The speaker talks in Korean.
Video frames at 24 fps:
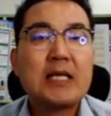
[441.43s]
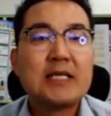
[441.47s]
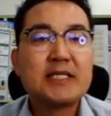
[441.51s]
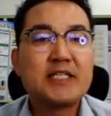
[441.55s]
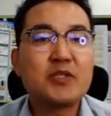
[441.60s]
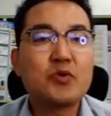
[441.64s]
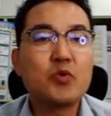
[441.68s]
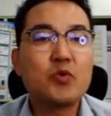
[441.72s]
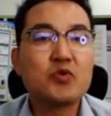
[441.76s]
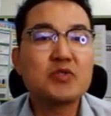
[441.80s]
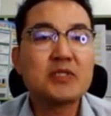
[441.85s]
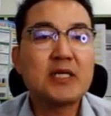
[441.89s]

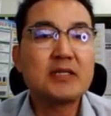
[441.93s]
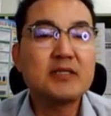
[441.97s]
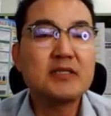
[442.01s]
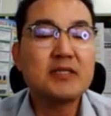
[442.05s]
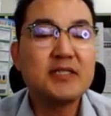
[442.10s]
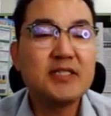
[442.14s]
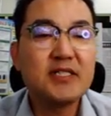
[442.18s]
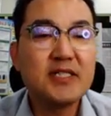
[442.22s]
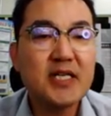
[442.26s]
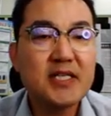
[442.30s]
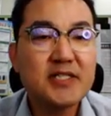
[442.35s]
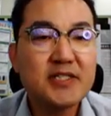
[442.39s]
시공사는
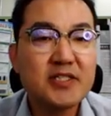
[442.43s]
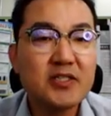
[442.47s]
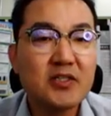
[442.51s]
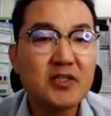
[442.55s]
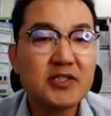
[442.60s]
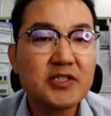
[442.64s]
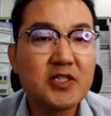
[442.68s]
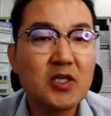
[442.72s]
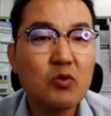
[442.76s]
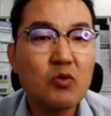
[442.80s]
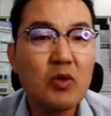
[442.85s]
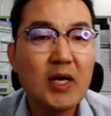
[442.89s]

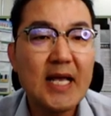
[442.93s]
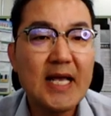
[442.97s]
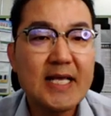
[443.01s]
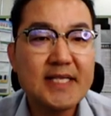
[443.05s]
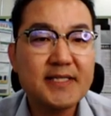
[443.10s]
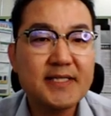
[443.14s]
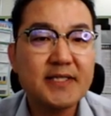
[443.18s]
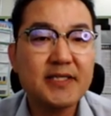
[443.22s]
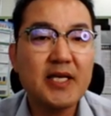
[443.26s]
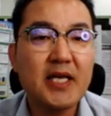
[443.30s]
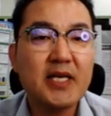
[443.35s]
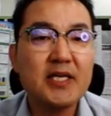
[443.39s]
GS건설과
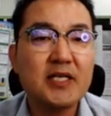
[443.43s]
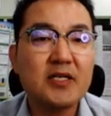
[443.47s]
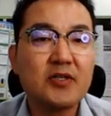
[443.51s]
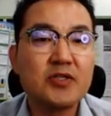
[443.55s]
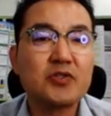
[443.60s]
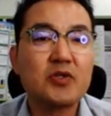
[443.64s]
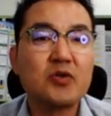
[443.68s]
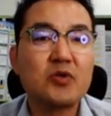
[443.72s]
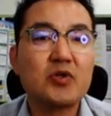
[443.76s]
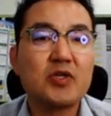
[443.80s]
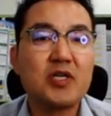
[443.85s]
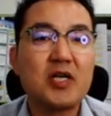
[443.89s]

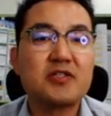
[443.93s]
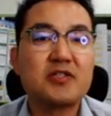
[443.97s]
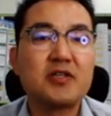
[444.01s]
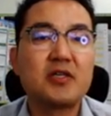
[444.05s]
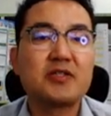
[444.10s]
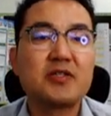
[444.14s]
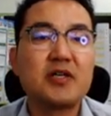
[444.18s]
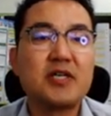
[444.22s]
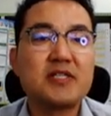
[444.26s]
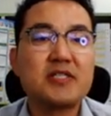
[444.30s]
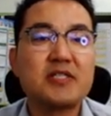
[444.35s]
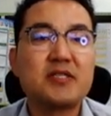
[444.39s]
SK건설로
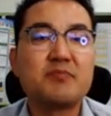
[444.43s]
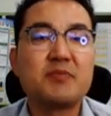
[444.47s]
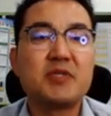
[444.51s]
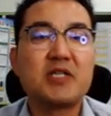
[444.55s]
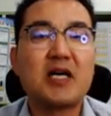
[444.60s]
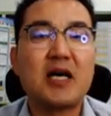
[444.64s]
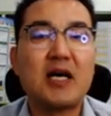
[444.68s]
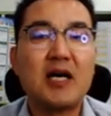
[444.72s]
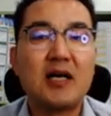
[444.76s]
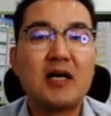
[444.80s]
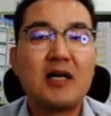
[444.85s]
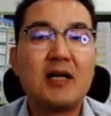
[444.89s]
결정되어
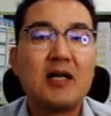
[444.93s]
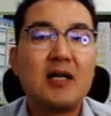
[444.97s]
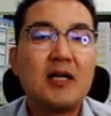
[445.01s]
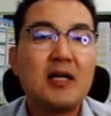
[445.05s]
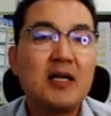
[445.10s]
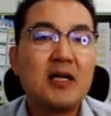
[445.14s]
있습니다.